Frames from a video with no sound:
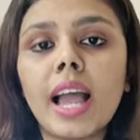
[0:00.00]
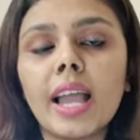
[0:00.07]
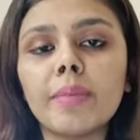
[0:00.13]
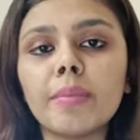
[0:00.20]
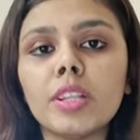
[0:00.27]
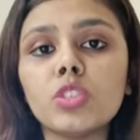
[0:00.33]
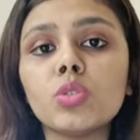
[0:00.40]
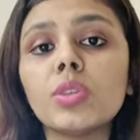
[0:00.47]
আই
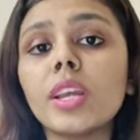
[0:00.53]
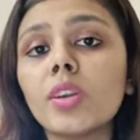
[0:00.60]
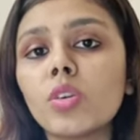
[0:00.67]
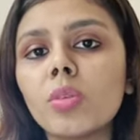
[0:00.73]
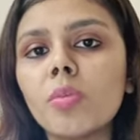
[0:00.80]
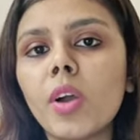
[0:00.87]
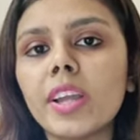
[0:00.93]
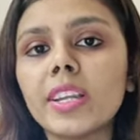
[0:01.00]
মিন যদি
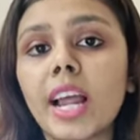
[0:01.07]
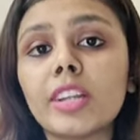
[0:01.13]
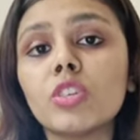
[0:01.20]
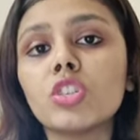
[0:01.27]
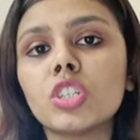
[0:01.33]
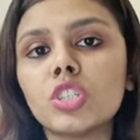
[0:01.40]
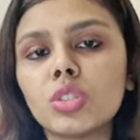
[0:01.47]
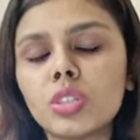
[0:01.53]
এরকম হয় নারী
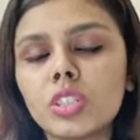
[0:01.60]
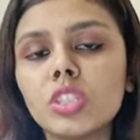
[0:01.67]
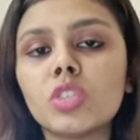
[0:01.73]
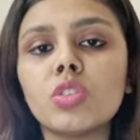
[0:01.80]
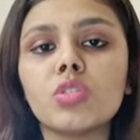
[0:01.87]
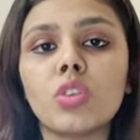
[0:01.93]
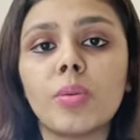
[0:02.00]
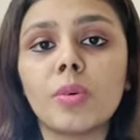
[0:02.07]
ও শিশু
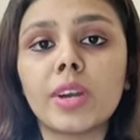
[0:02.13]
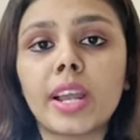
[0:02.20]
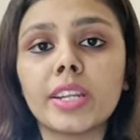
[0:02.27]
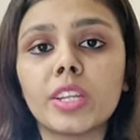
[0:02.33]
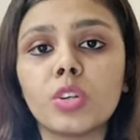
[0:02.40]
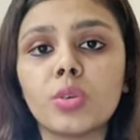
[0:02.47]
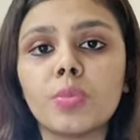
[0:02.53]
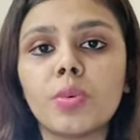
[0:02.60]
নির্যাতন দমন
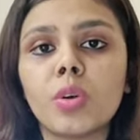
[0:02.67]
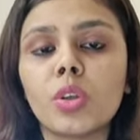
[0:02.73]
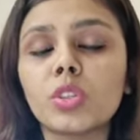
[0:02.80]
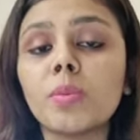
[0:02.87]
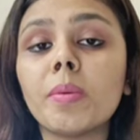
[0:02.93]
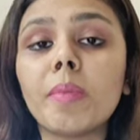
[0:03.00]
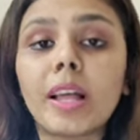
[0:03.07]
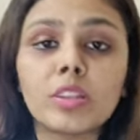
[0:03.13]
আইনের ওপর
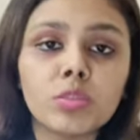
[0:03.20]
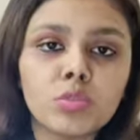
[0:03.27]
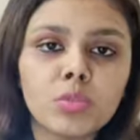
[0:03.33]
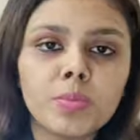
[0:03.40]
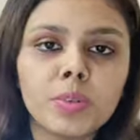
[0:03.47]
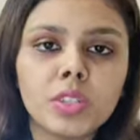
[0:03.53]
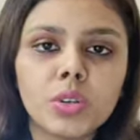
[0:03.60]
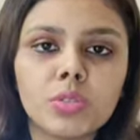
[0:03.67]
অথবা
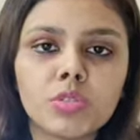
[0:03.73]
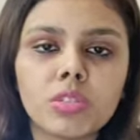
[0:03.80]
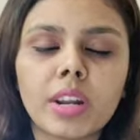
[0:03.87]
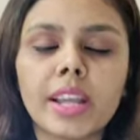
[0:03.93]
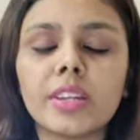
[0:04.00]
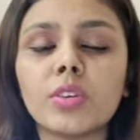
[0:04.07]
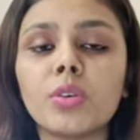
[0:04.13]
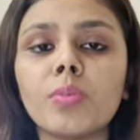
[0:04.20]
দ্রব্য নিয়ন্ত্রণ
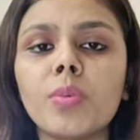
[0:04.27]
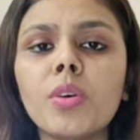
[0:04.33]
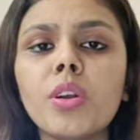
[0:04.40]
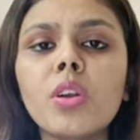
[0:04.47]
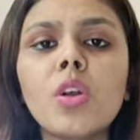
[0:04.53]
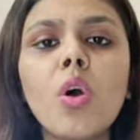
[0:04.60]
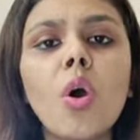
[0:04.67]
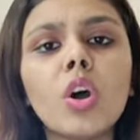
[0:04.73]
আইনের ওপর
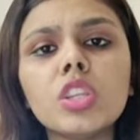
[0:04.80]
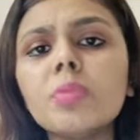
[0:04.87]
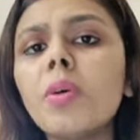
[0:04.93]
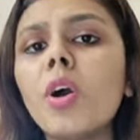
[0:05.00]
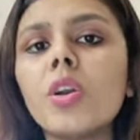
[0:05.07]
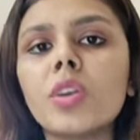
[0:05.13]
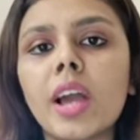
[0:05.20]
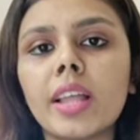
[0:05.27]

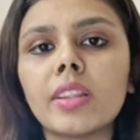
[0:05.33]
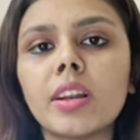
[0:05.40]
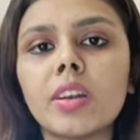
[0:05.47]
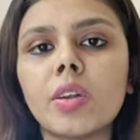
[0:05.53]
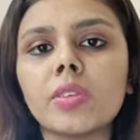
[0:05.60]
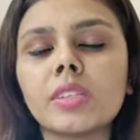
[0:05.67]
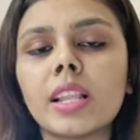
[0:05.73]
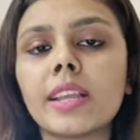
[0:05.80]
অথবা অন্য আদার
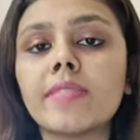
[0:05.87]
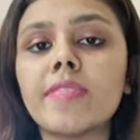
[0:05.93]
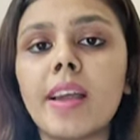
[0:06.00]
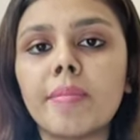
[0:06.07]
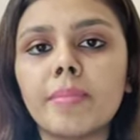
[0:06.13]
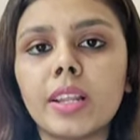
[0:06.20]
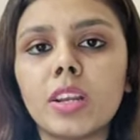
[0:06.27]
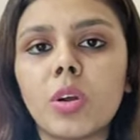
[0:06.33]
লস লাইক
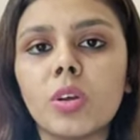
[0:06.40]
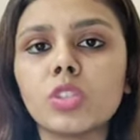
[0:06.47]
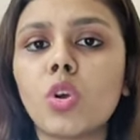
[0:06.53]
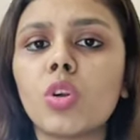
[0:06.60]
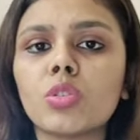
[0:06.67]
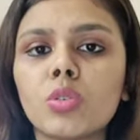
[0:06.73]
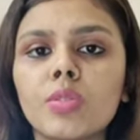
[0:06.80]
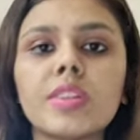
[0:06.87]
ফ্যামিলি লস
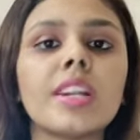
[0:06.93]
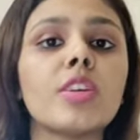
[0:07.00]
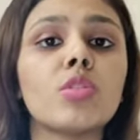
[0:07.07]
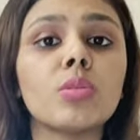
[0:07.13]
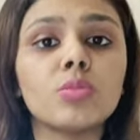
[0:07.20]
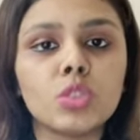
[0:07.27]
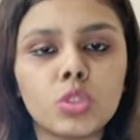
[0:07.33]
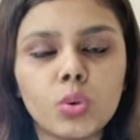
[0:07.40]
অর্থঋণ
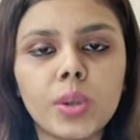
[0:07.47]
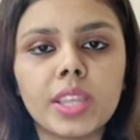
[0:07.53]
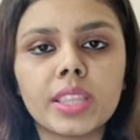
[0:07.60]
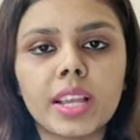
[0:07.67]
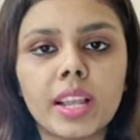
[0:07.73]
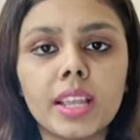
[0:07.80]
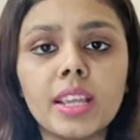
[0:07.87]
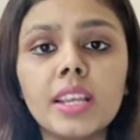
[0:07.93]
এরকম যদি হয়ে
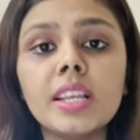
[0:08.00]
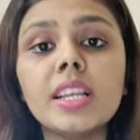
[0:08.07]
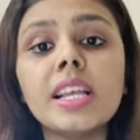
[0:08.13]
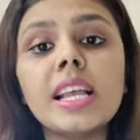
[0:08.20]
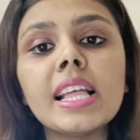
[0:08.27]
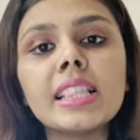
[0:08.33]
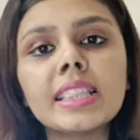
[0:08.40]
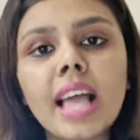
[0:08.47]
থাকে
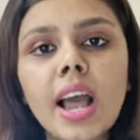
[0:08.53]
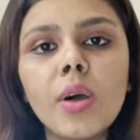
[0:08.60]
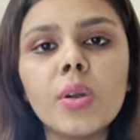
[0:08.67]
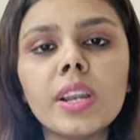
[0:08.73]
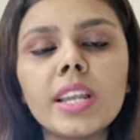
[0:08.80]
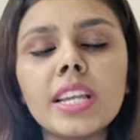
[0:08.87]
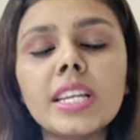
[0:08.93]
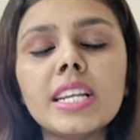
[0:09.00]

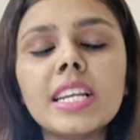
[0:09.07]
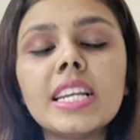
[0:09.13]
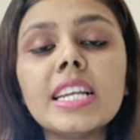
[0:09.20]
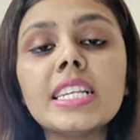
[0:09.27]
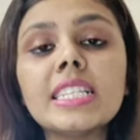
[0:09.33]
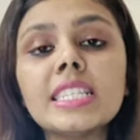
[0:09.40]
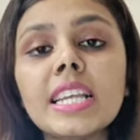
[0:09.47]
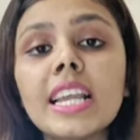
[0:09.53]
তাহলে
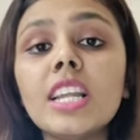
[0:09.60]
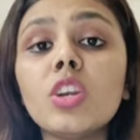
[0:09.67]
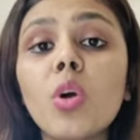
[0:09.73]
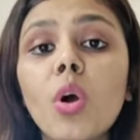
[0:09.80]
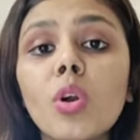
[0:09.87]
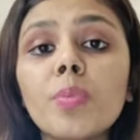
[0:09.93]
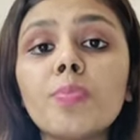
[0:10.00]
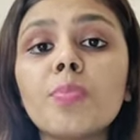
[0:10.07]
সেই
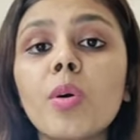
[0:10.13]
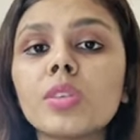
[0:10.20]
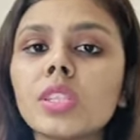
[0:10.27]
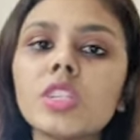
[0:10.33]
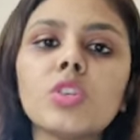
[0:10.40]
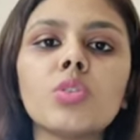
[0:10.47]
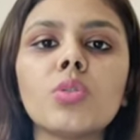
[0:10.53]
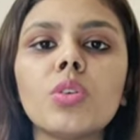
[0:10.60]
লর
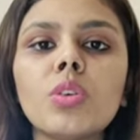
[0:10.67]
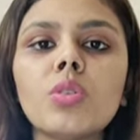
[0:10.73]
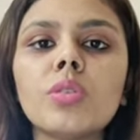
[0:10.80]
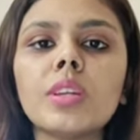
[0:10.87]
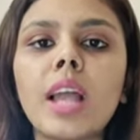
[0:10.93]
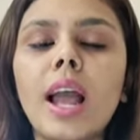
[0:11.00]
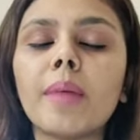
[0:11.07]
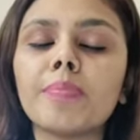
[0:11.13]
প্রসিডিওরগুলো
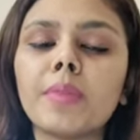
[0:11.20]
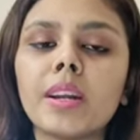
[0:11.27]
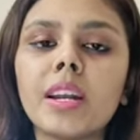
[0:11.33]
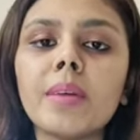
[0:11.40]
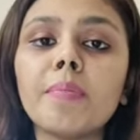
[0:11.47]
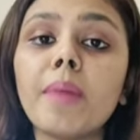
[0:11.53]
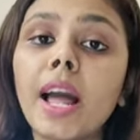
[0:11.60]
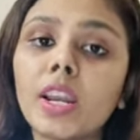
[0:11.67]

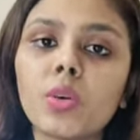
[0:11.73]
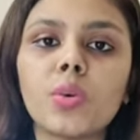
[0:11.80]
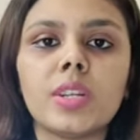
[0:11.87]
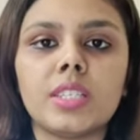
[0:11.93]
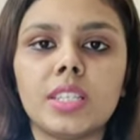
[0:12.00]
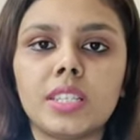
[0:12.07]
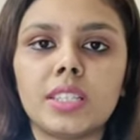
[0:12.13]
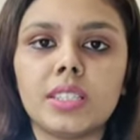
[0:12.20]
আপনারা ভালো
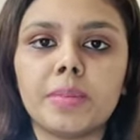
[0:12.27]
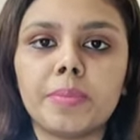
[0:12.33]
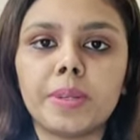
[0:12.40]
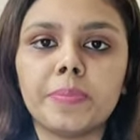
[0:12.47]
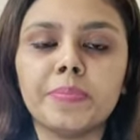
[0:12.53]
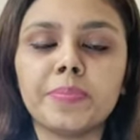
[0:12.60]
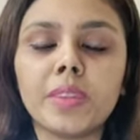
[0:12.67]
করে জেনে যাবেন